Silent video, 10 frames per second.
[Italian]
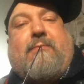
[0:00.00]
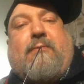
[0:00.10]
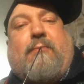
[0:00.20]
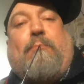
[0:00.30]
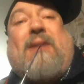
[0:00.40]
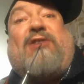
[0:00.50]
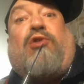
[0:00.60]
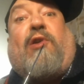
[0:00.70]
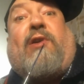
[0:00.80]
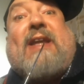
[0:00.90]
Ma
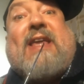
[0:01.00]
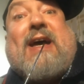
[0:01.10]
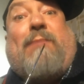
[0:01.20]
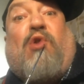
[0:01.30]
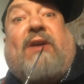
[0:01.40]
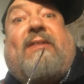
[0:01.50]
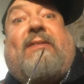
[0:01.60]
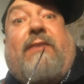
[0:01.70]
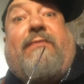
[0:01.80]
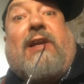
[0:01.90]
torniamo a
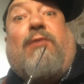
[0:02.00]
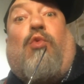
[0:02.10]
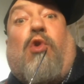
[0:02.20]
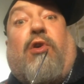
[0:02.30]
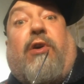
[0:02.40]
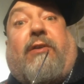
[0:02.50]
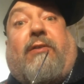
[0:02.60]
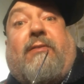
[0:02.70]
Civil War.